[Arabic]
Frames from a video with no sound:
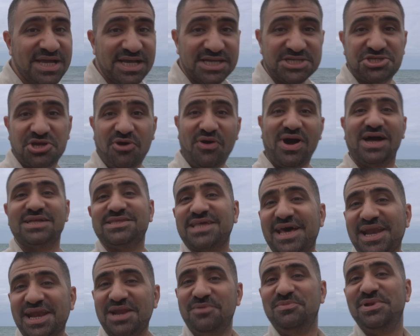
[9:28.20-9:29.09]

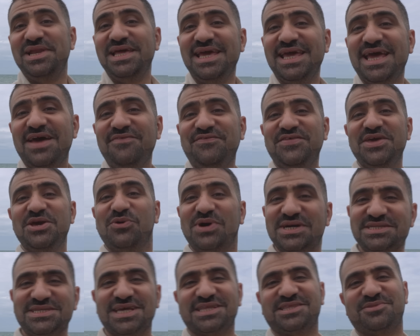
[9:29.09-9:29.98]
الشواطئ الرملية في
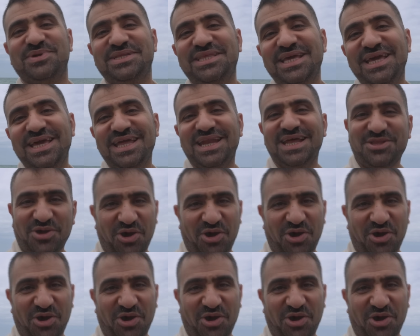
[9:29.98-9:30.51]
وسط مدينة